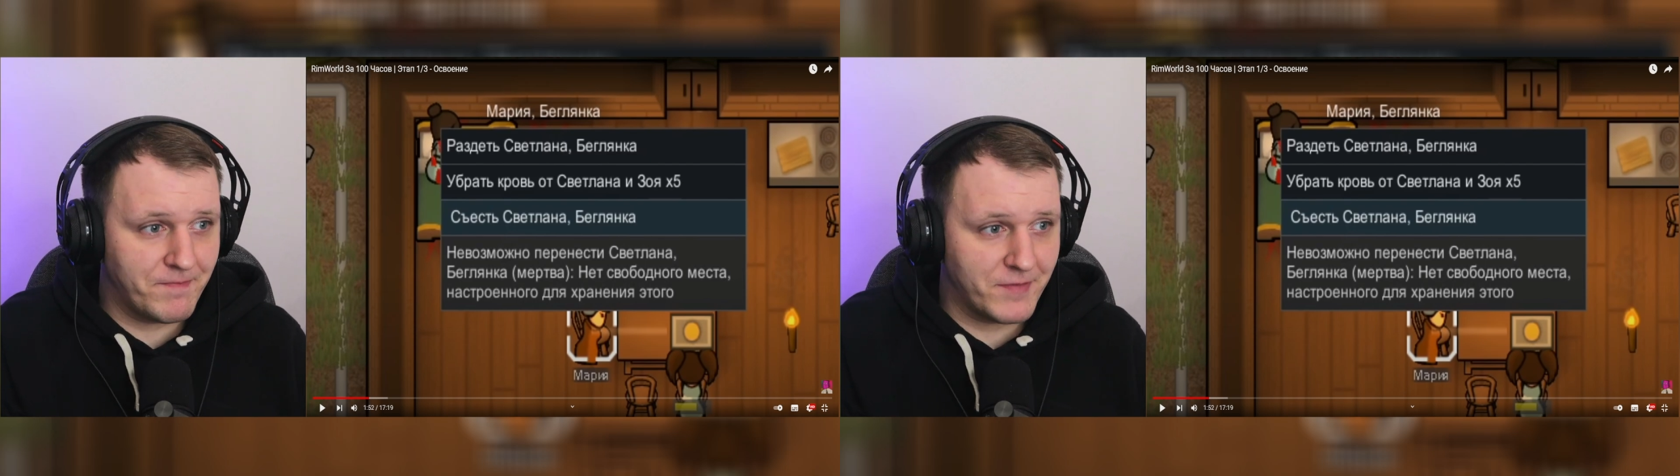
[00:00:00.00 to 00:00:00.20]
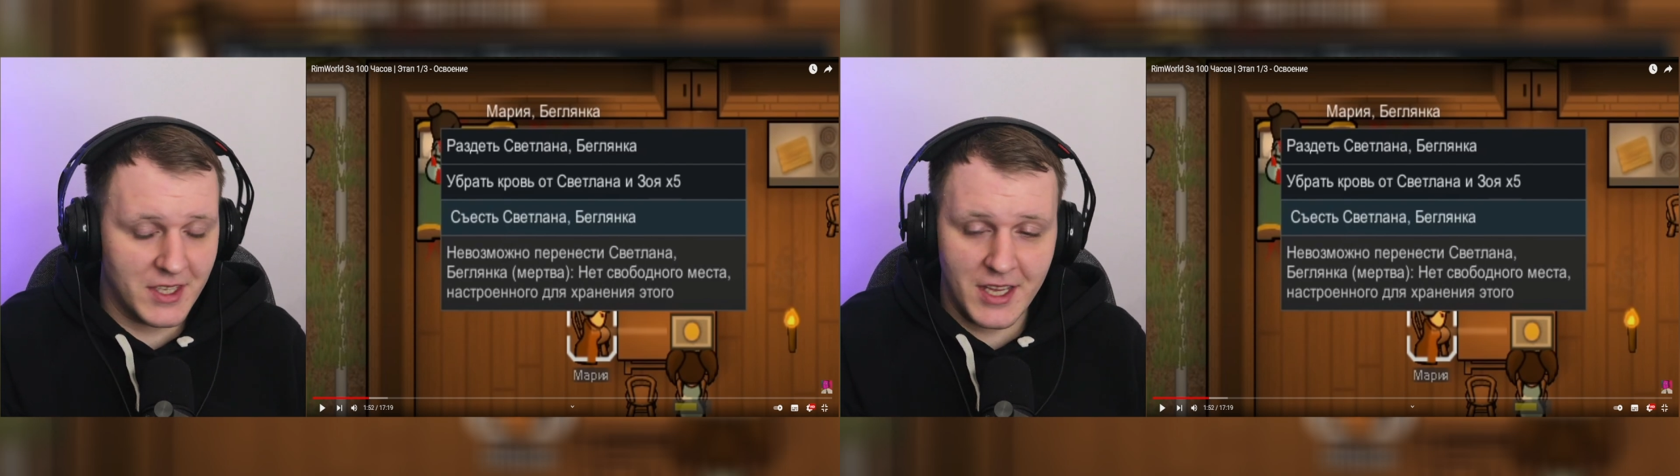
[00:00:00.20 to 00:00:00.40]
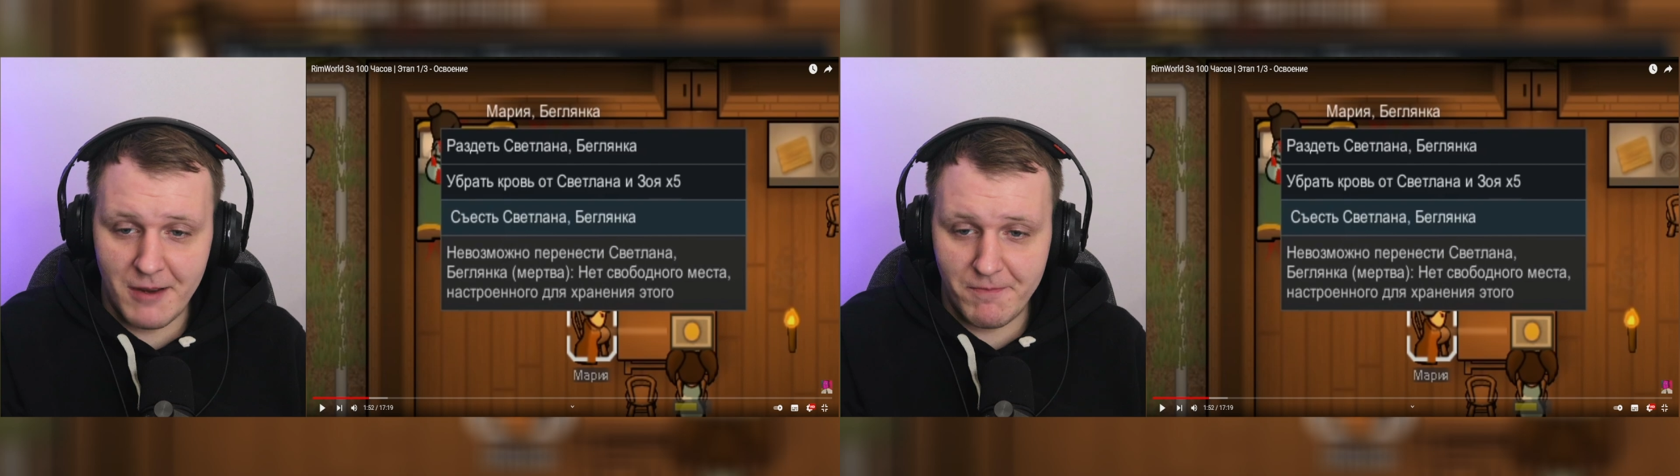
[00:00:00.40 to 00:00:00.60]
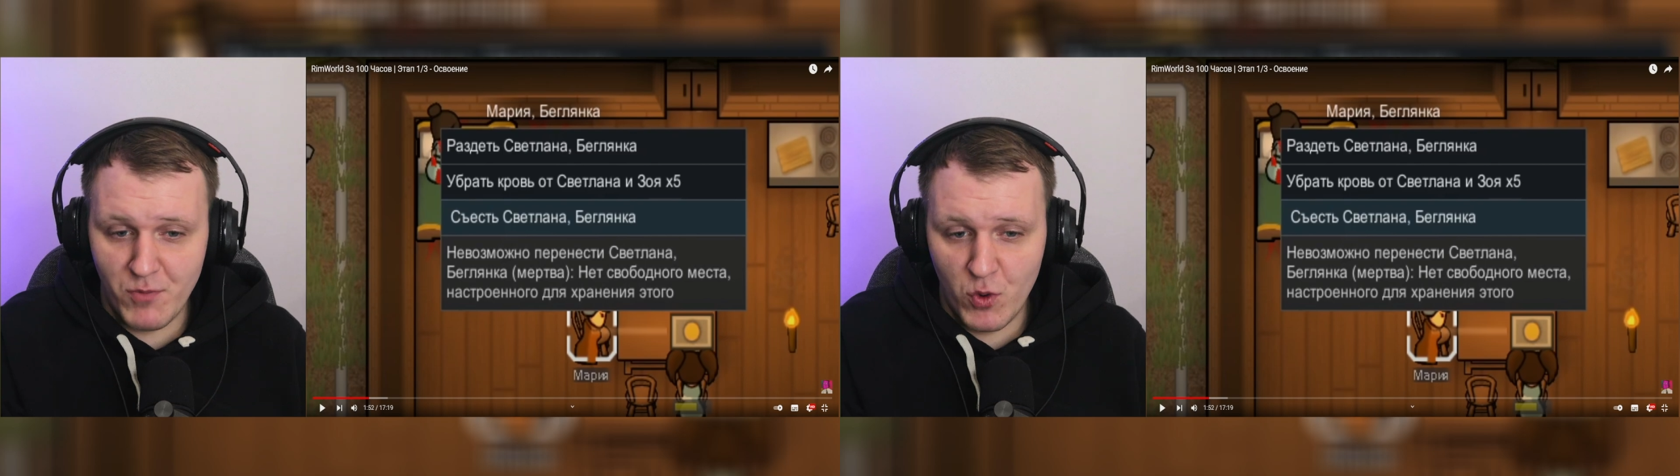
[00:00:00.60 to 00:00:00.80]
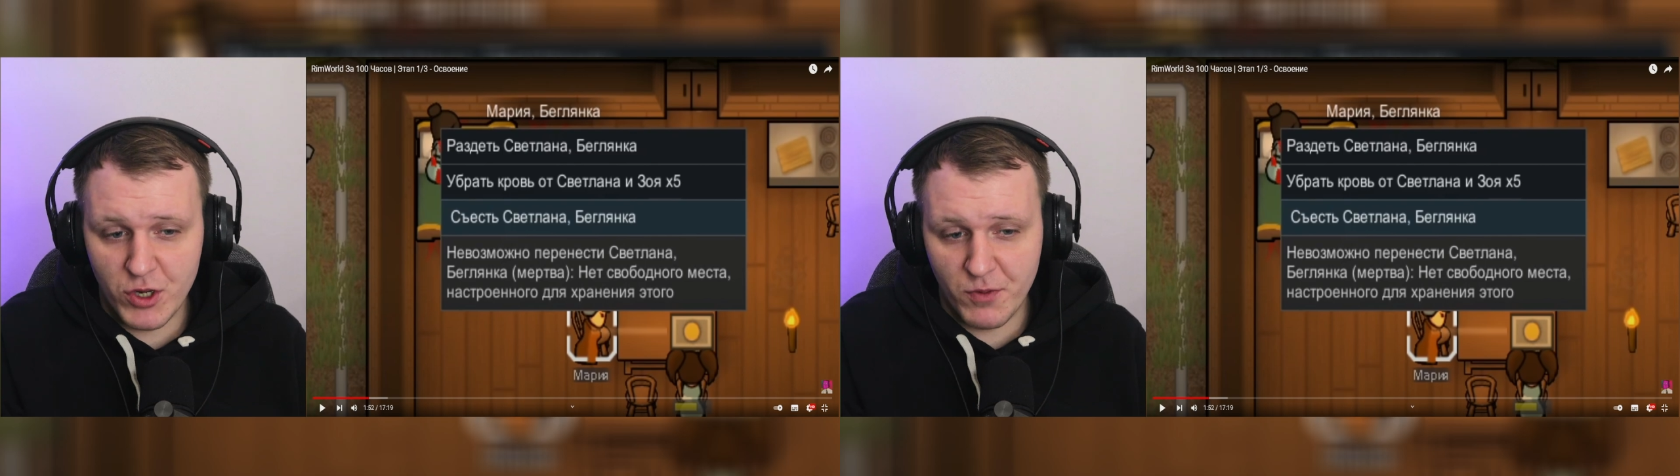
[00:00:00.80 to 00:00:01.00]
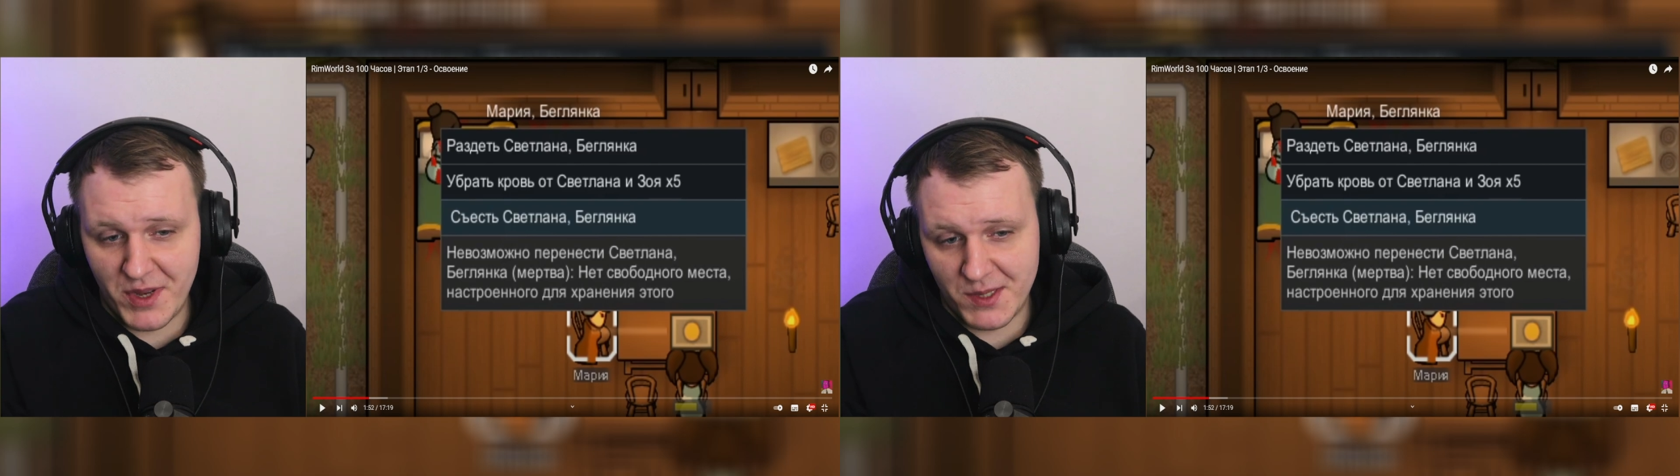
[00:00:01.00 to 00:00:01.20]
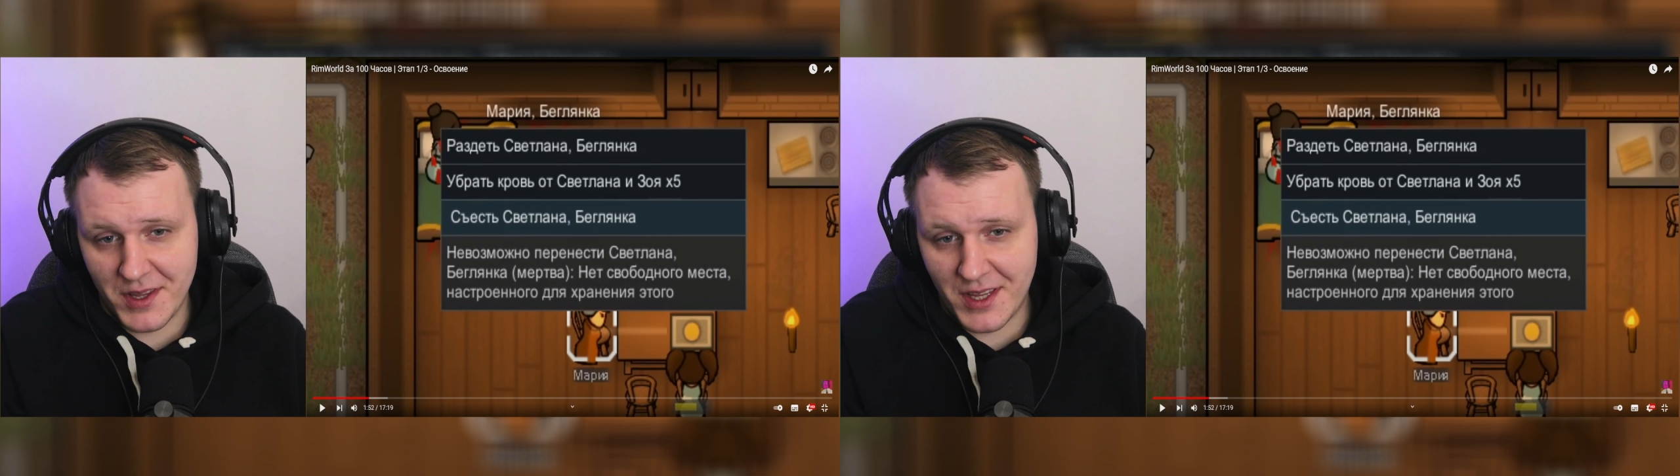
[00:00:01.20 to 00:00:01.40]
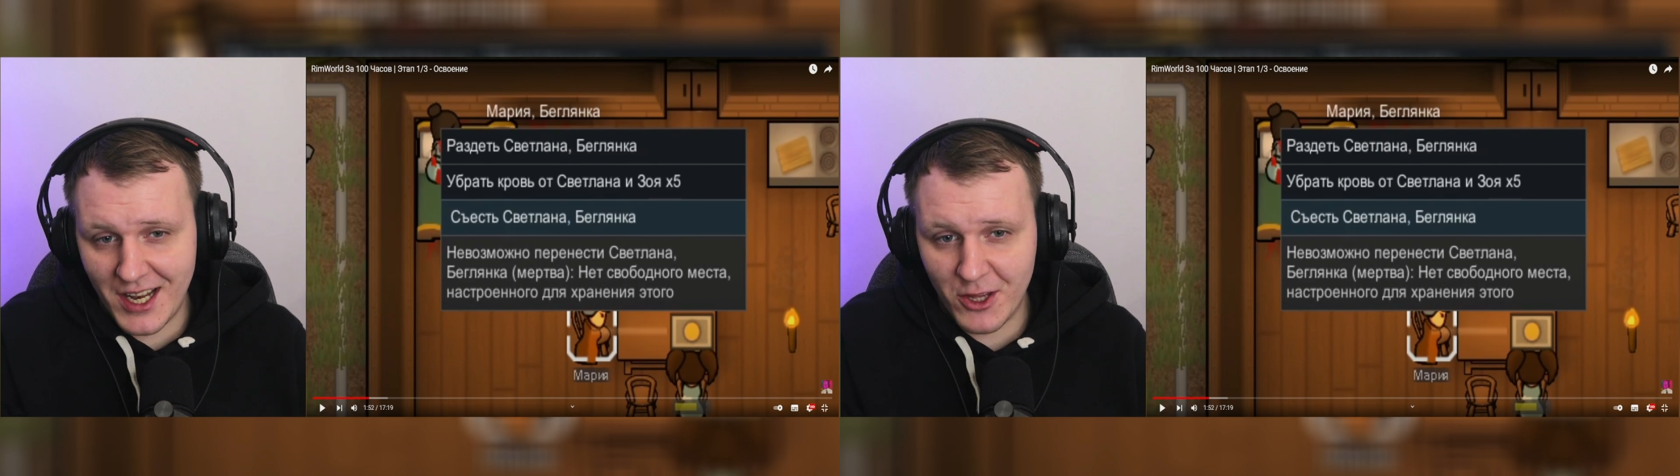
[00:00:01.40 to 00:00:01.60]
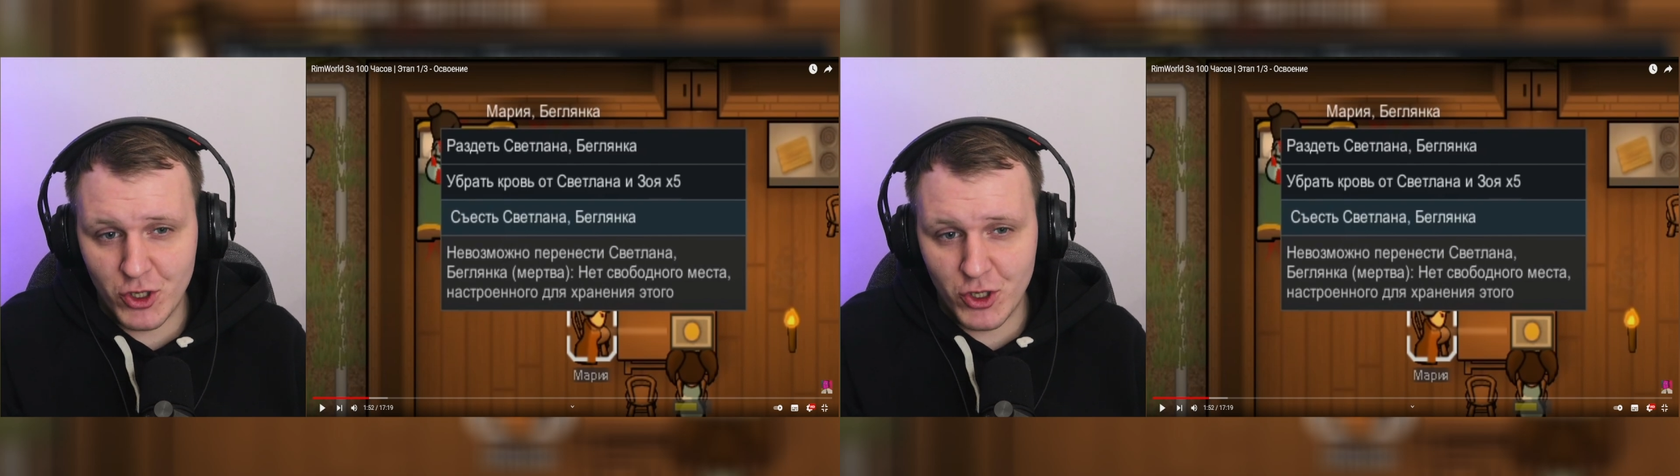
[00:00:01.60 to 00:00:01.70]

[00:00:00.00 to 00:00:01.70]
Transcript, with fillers: 2D мы уже посмотрели